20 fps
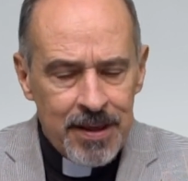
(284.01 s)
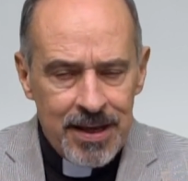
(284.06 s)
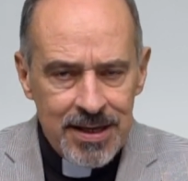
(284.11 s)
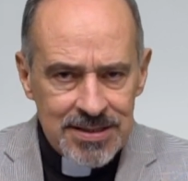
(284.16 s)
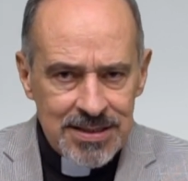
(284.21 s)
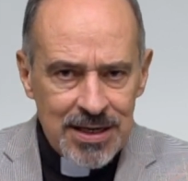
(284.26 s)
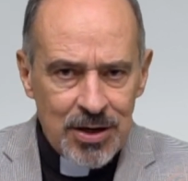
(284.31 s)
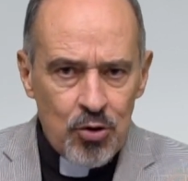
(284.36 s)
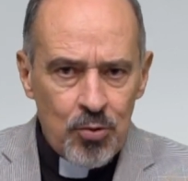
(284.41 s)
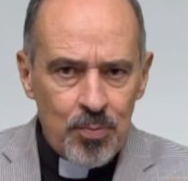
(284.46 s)

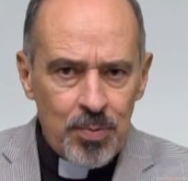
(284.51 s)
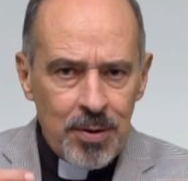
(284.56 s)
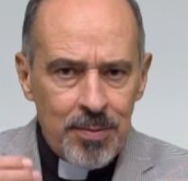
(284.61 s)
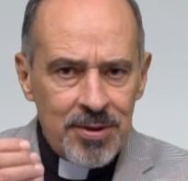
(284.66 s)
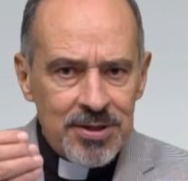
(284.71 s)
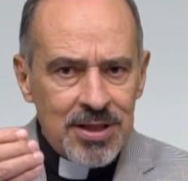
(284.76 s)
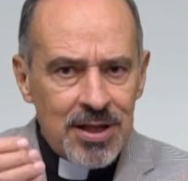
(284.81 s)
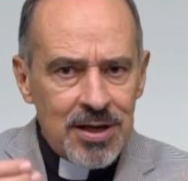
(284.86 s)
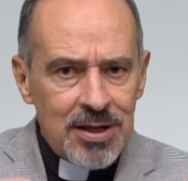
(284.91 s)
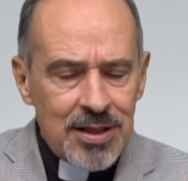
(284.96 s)
Esa
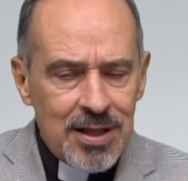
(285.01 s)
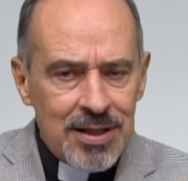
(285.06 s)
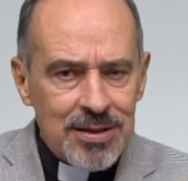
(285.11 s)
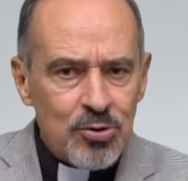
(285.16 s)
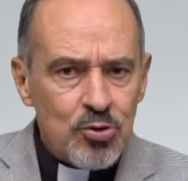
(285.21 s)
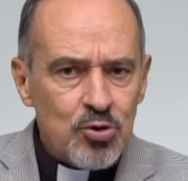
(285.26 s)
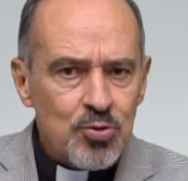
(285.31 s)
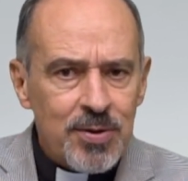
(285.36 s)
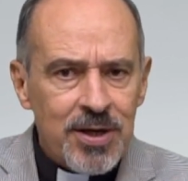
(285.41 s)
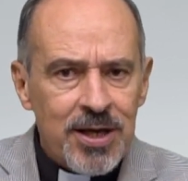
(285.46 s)
complementariedad
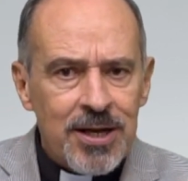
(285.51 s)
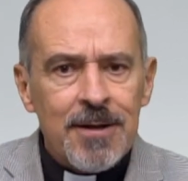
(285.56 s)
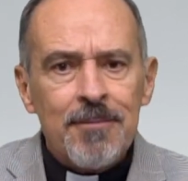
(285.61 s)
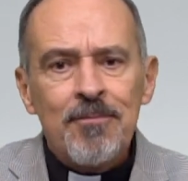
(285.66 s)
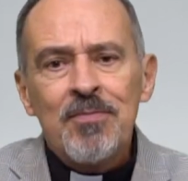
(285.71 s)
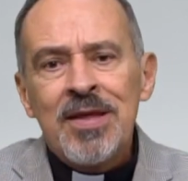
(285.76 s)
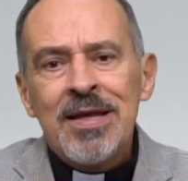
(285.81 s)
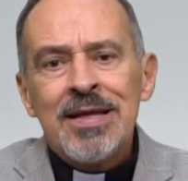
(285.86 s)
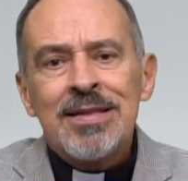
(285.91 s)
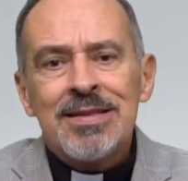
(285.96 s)
nos viene
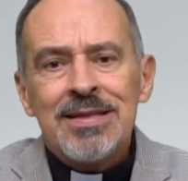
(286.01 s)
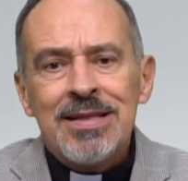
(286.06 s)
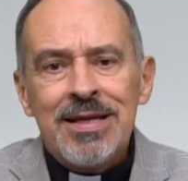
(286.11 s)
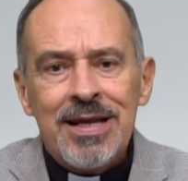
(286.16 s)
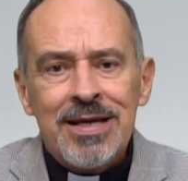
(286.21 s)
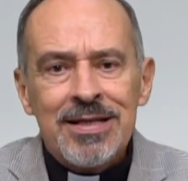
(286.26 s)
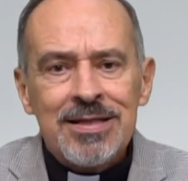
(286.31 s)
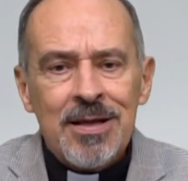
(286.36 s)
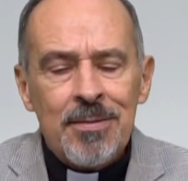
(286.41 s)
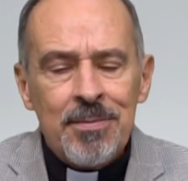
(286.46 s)

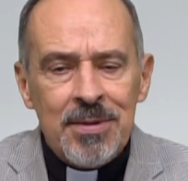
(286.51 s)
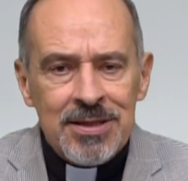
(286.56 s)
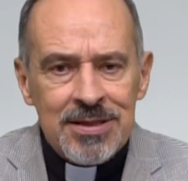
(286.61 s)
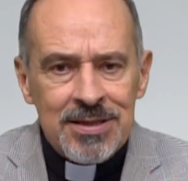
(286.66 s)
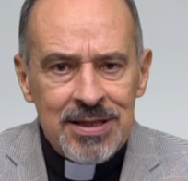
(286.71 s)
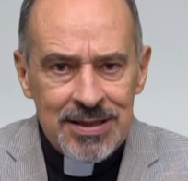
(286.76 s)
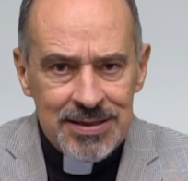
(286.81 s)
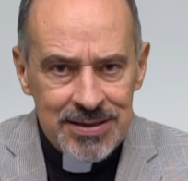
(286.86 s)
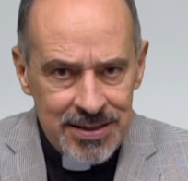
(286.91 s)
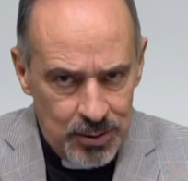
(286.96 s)

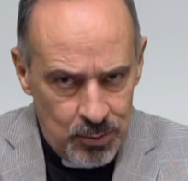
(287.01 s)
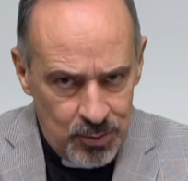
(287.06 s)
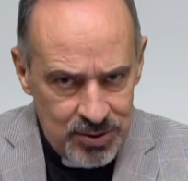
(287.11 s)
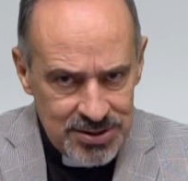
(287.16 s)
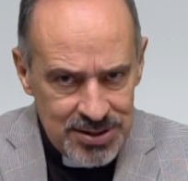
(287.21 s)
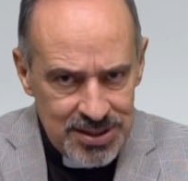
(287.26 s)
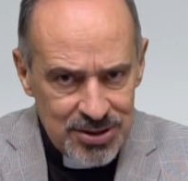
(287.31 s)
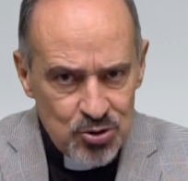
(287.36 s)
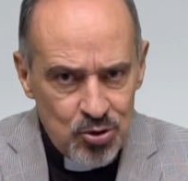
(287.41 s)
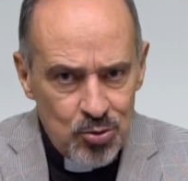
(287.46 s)
directamente de
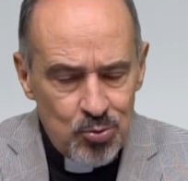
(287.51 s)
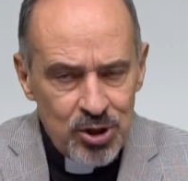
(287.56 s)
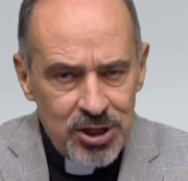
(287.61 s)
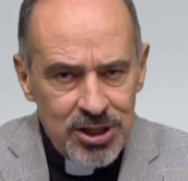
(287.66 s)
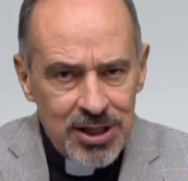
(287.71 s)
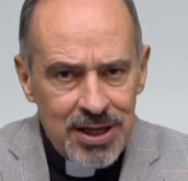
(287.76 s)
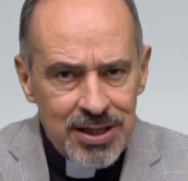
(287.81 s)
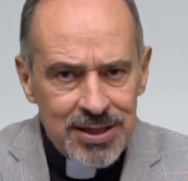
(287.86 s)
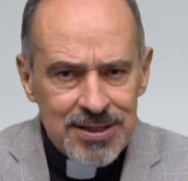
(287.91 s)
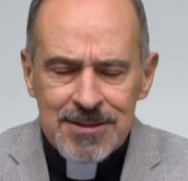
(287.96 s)
nuestras
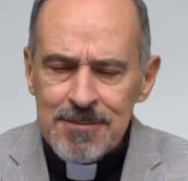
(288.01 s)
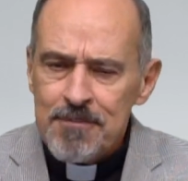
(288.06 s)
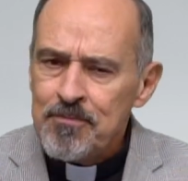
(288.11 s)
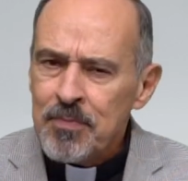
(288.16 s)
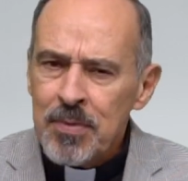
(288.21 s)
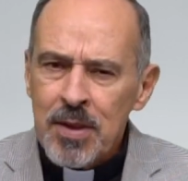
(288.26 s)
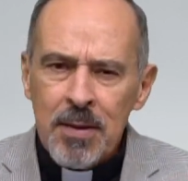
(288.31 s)
comunidades,